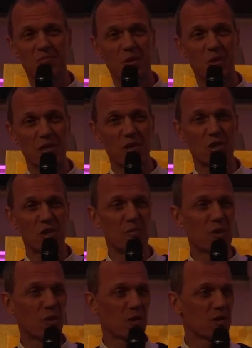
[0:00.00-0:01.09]
Hört er die
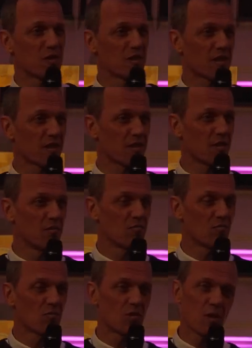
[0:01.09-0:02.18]
Stimme Gottes, die sagt,
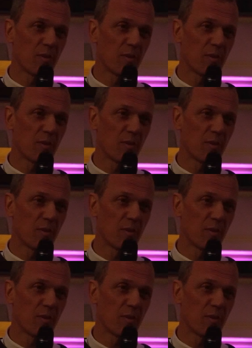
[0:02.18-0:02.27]
ich